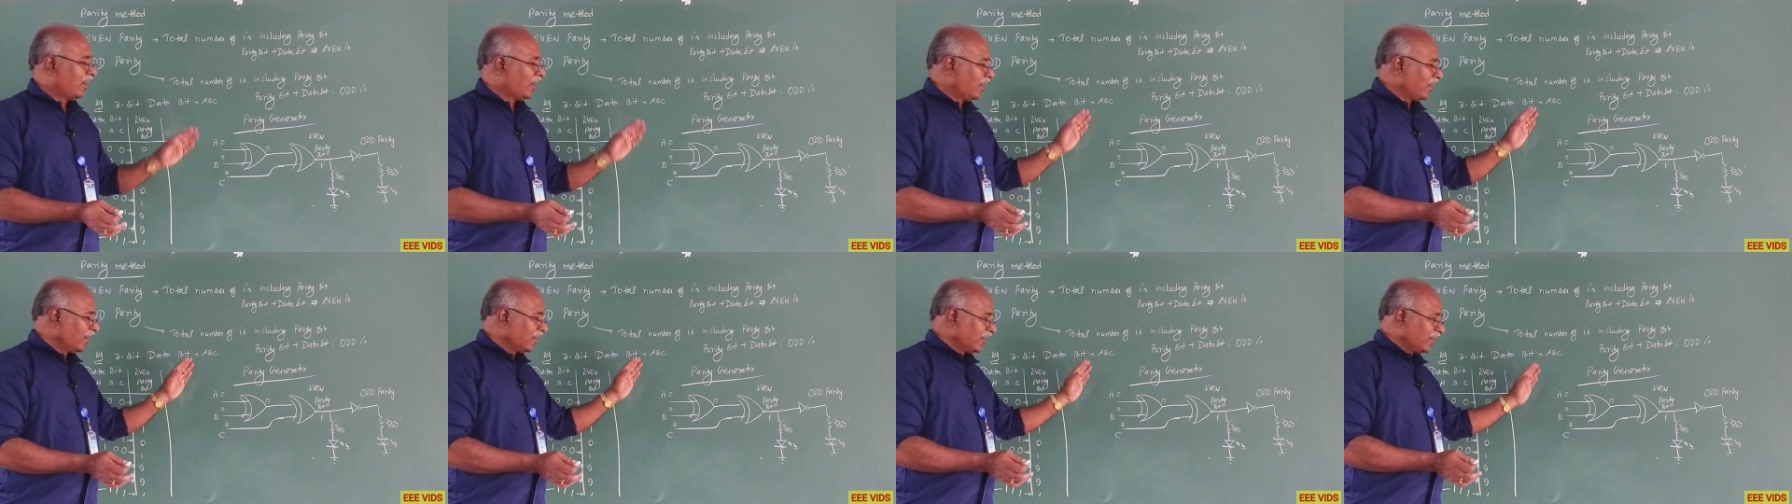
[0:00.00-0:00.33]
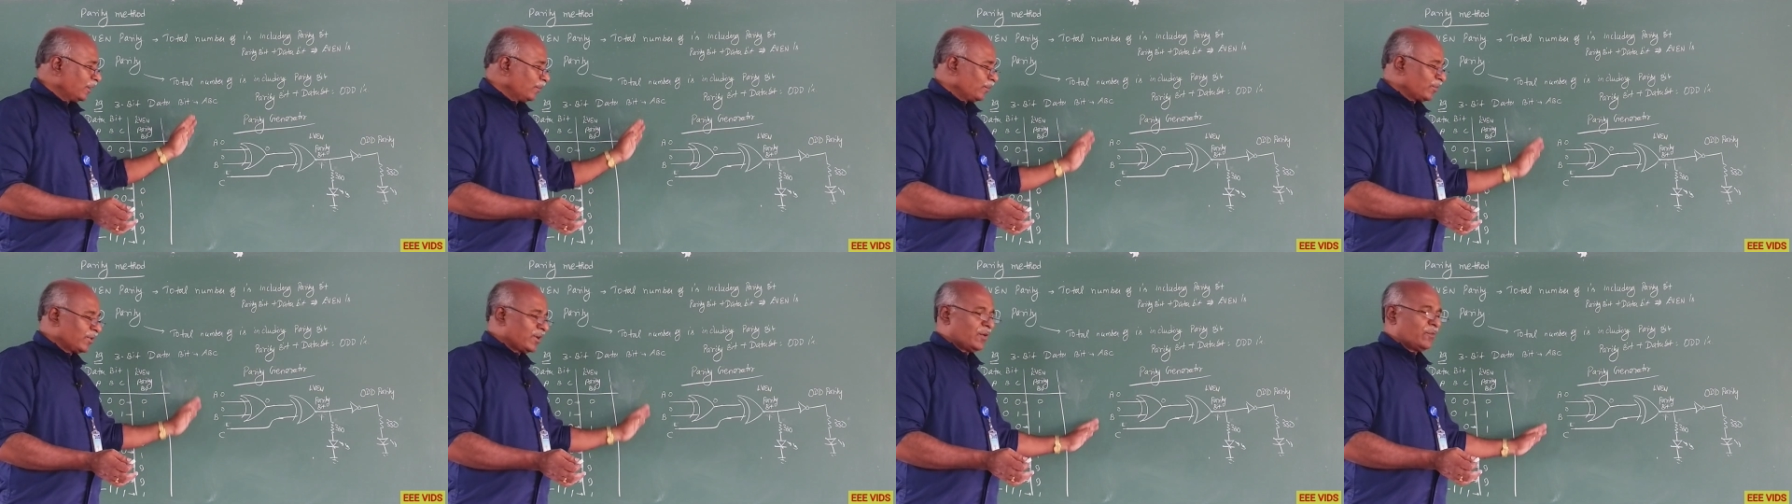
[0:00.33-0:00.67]
ஆன்
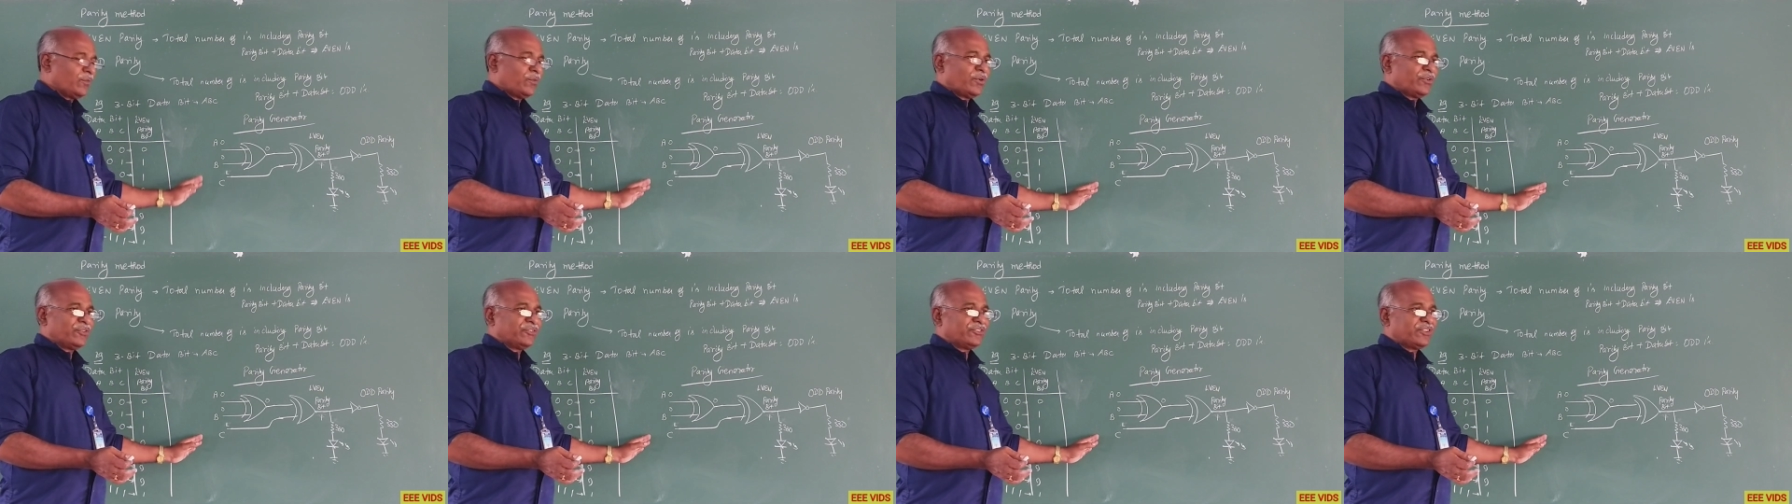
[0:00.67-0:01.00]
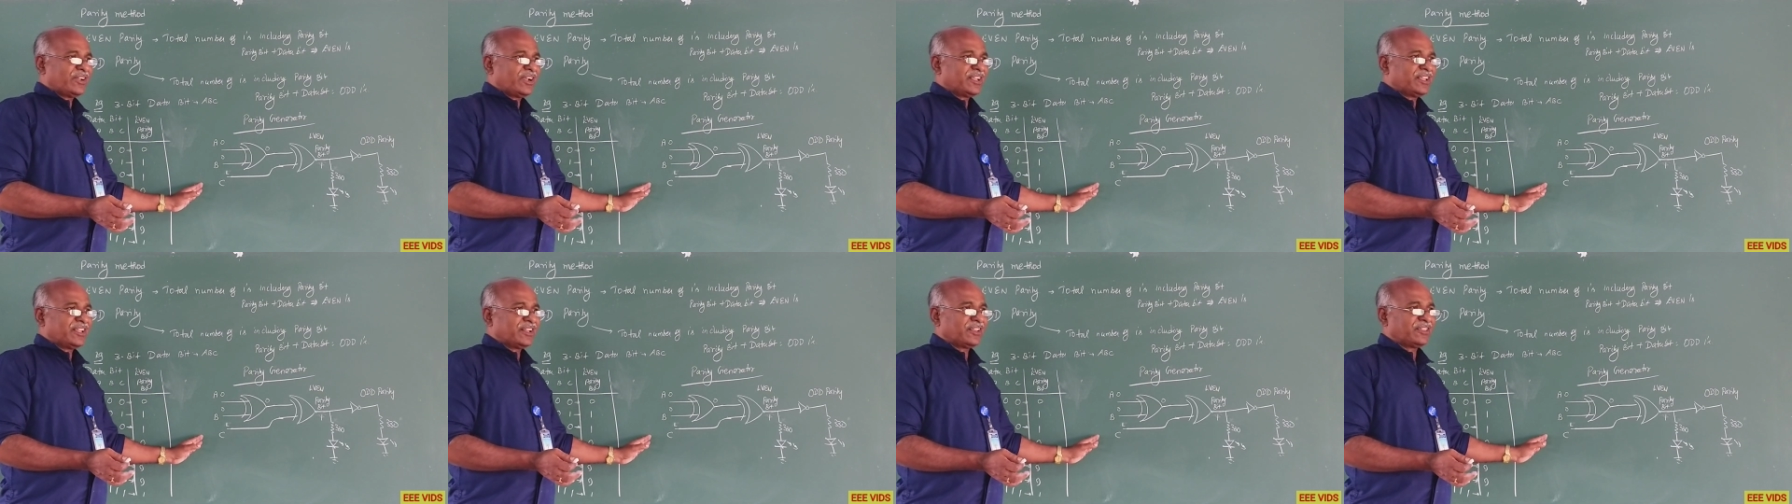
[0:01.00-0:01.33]
நம்பர் ஆஃப்
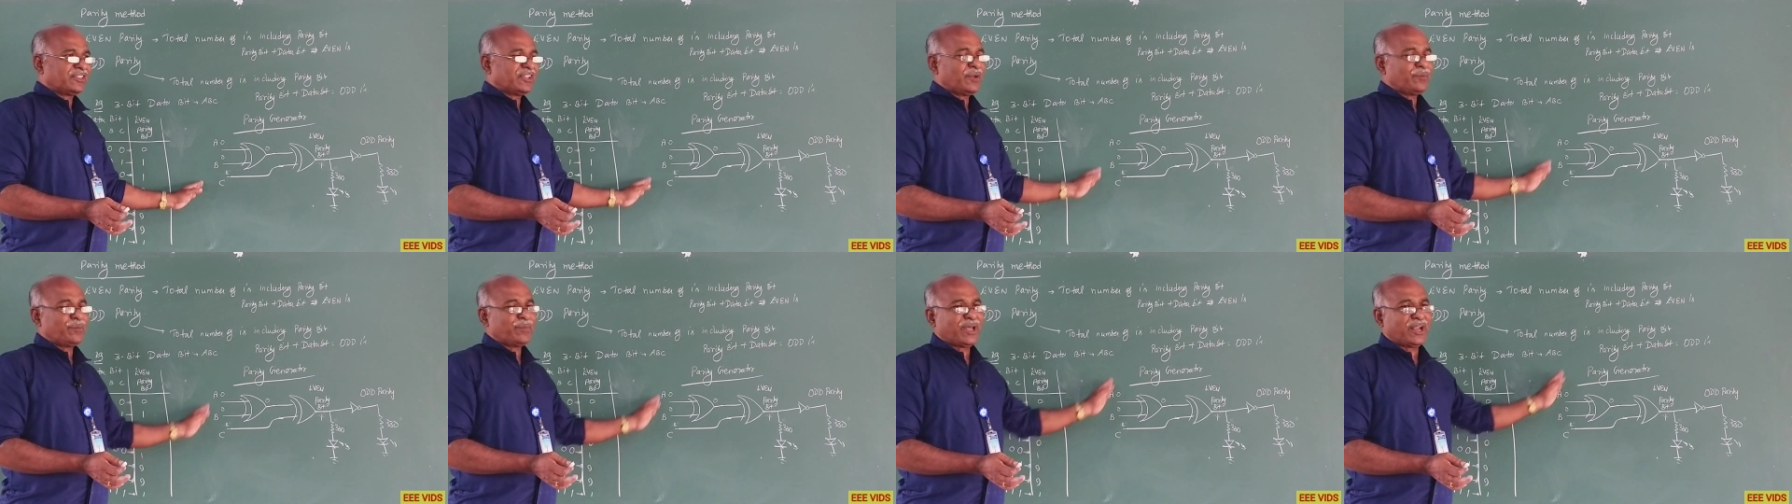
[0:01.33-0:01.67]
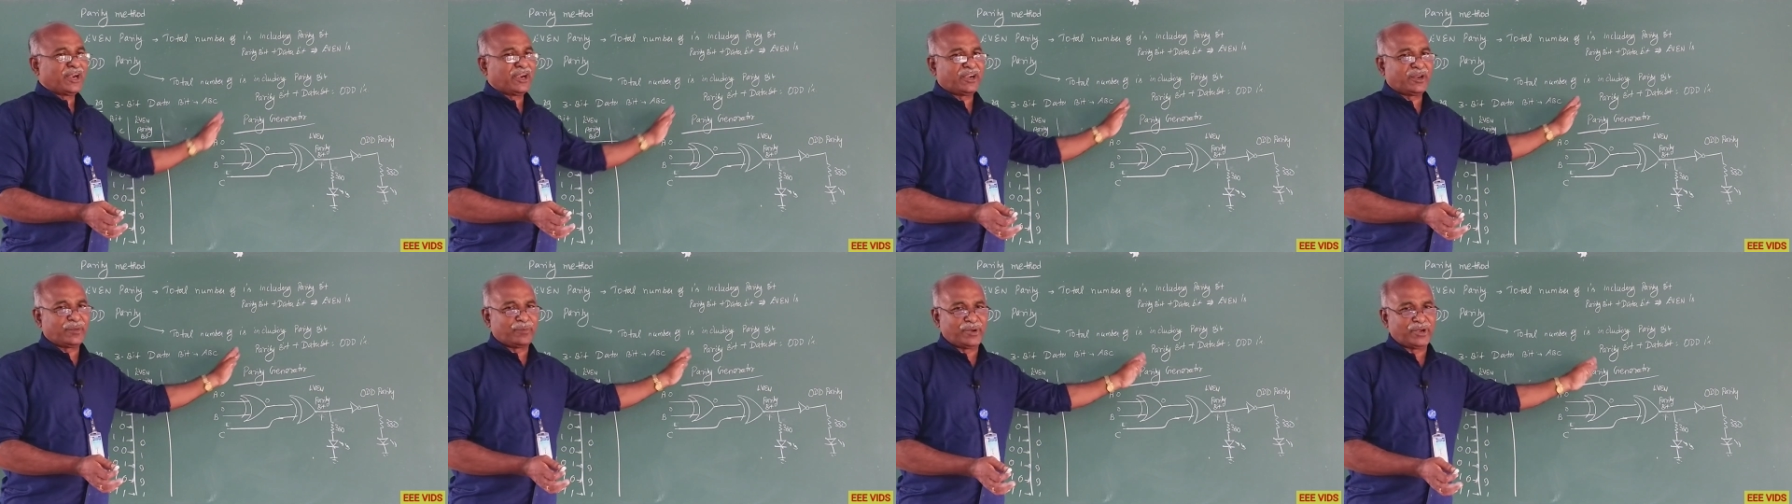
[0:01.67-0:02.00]
ஒன்ஸாக இருந்தால்
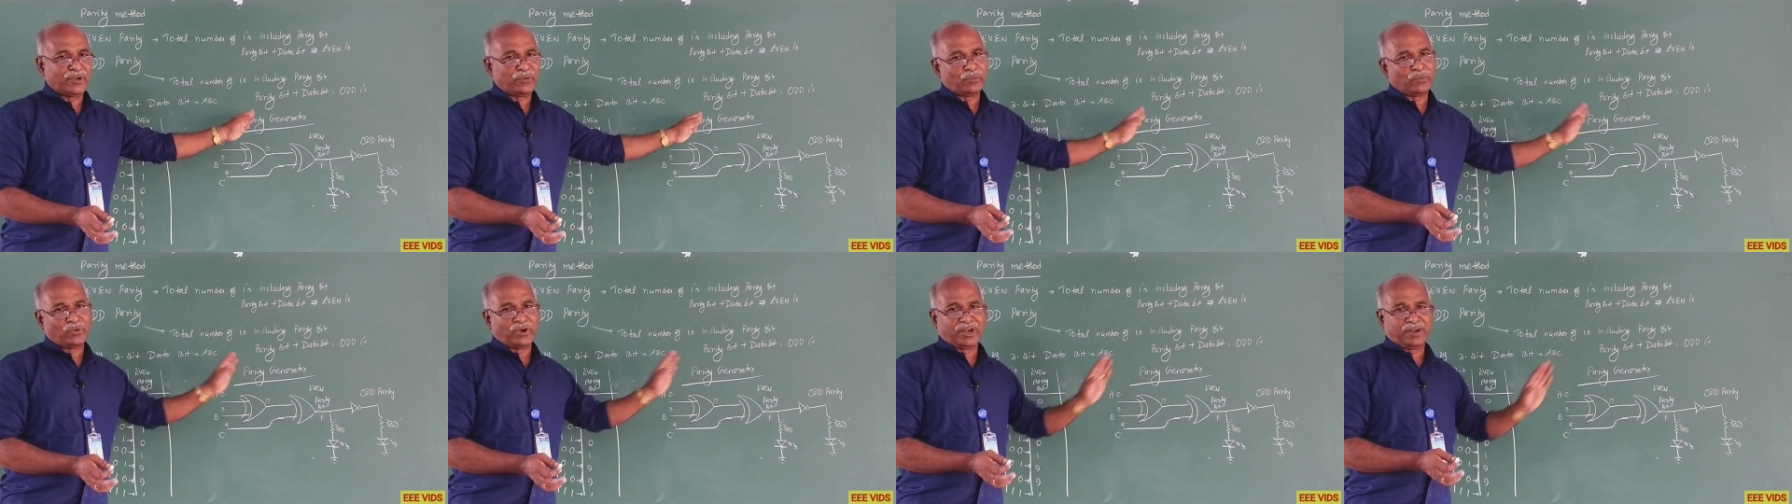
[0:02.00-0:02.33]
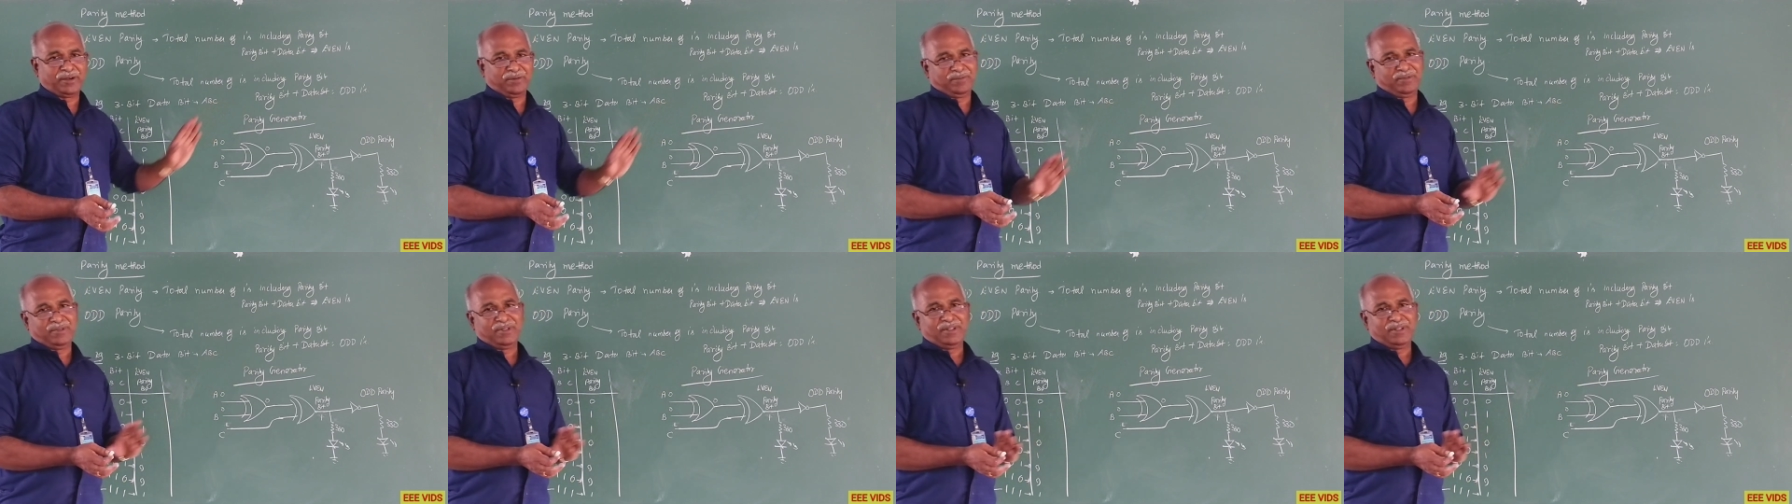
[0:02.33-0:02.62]
பேரிட்டி பிட் ஒன்